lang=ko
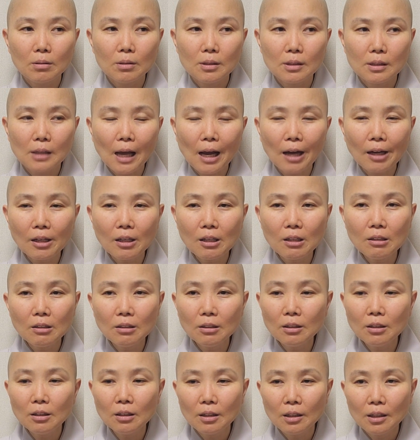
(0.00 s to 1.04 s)

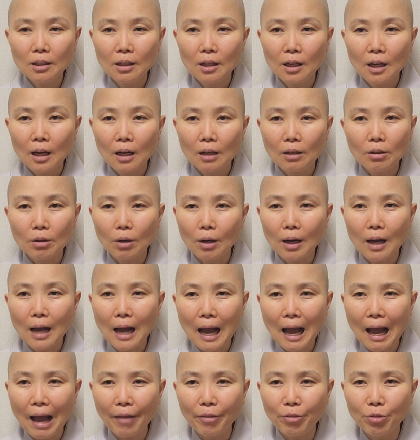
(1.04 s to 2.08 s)
자기는
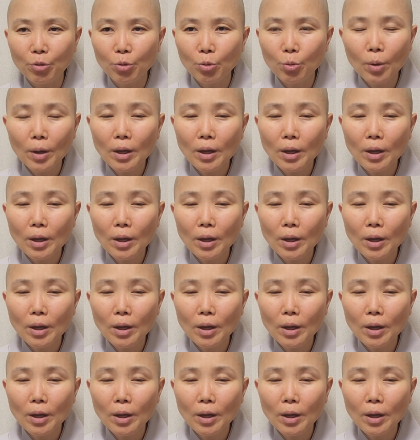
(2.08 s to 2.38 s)
그러까안